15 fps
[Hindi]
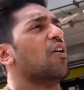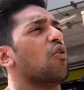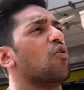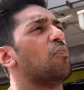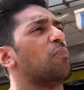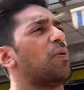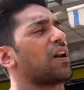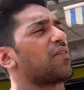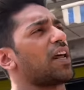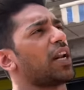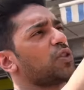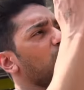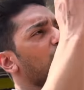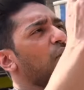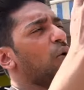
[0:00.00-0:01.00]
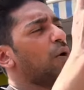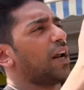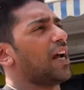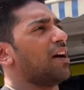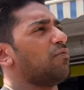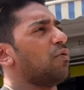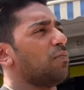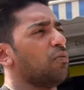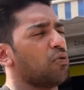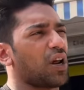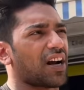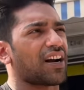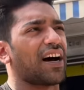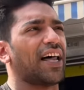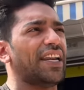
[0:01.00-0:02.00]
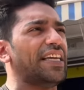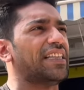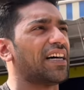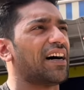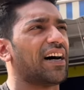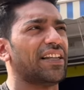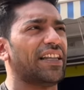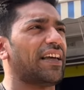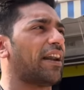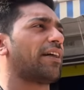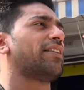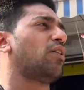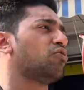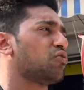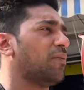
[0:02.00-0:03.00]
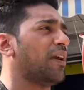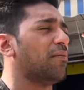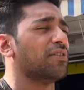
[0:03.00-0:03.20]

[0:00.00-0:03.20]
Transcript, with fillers: ऊपर वाला जो फ्लोर है वो पूरा खाली था अंधेरा था उसमें